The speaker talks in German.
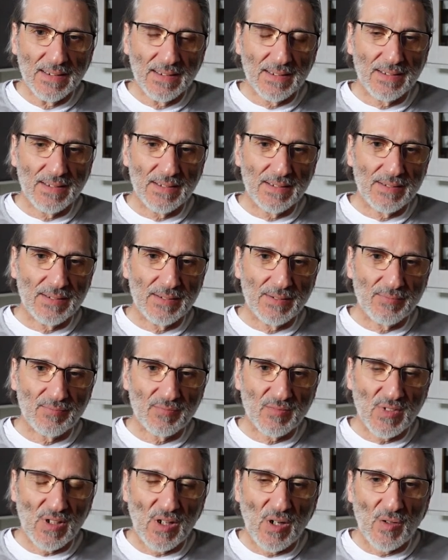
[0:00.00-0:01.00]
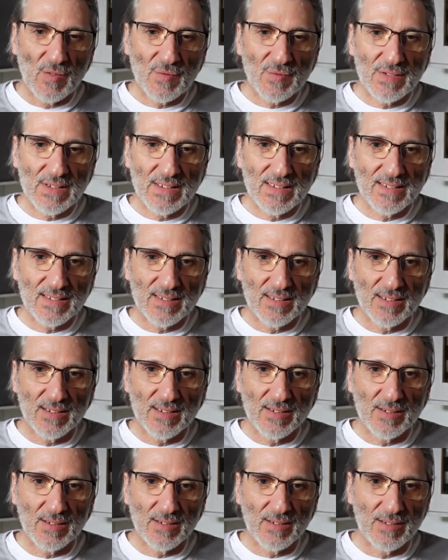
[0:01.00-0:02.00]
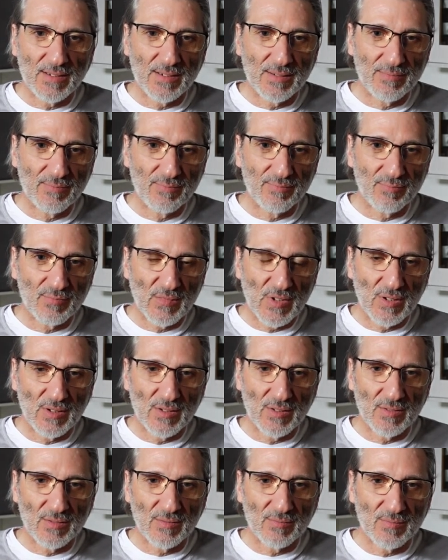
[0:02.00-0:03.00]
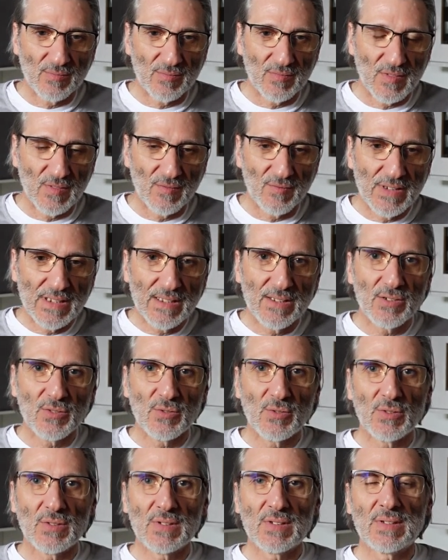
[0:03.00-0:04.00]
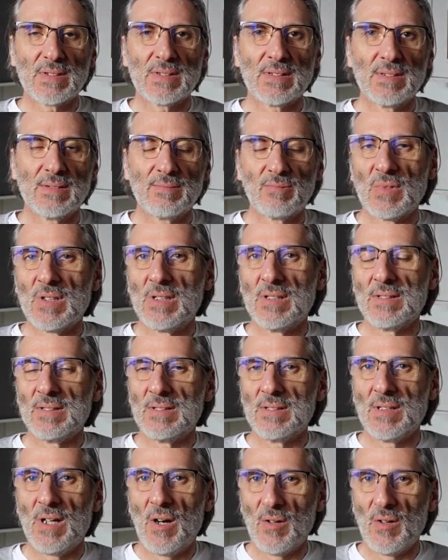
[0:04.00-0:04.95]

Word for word: ähm, auf diese ähm, ähm Videos äh,